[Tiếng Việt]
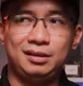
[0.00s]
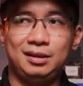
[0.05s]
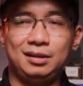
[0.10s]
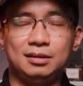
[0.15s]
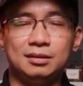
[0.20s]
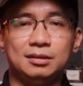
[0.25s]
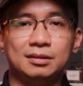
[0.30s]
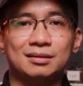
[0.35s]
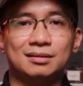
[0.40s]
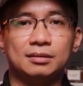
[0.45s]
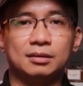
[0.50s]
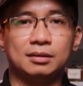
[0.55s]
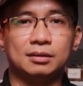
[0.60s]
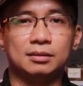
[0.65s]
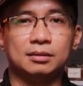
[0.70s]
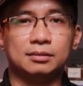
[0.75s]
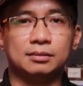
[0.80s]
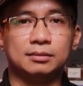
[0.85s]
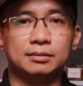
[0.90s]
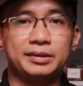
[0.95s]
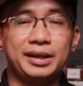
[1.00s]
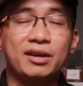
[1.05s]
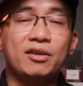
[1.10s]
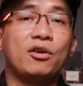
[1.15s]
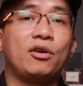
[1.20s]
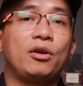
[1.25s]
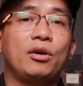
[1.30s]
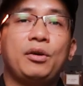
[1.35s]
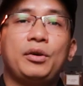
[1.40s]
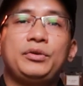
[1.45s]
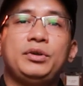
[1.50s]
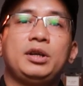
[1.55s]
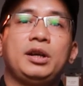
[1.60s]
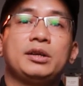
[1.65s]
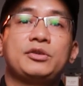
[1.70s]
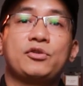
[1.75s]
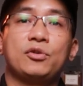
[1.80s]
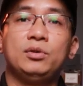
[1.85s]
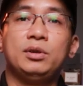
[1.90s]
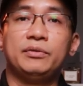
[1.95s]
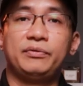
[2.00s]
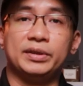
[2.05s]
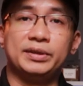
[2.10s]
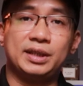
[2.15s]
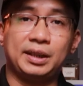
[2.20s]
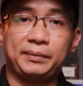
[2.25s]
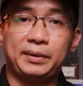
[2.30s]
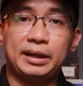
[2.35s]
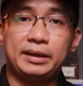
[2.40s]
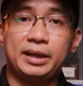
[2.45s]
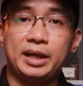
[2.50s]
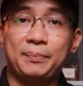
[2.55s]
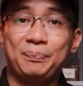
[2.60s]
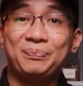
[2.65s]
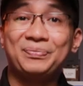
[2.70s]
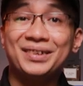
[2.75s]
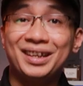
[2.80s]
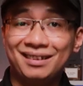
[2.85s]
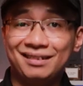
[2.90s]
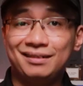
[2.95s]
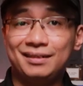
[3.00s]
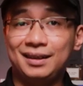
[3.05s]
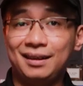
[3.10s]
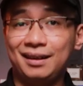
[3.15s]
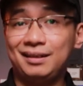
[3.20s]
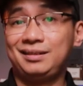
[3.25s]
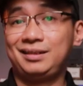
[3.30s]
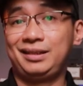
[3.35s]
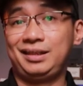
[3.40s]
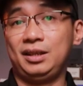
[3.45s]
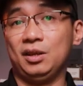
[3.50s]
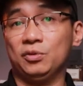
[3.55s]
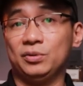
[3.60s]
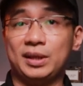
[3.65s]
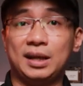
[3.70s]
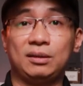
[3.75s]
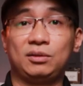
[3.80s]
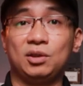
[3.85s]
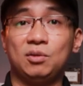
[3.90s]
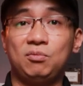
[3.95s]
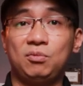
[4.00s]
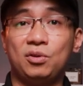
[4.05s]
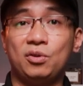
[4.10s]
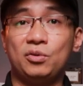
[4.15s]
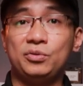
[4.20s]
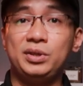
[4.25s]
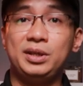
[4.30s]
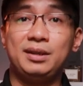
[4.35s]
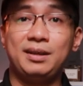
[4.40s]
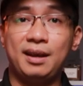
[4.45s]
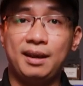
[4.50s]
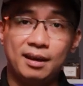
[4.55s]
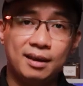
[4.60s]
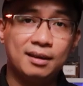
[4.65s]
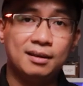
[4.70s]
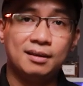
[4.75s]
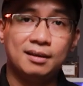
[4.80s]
Thì uh, sẽ có những cái số lượng phần trăm các anh em thích những cái kiểu dạng tông gỗ như thế.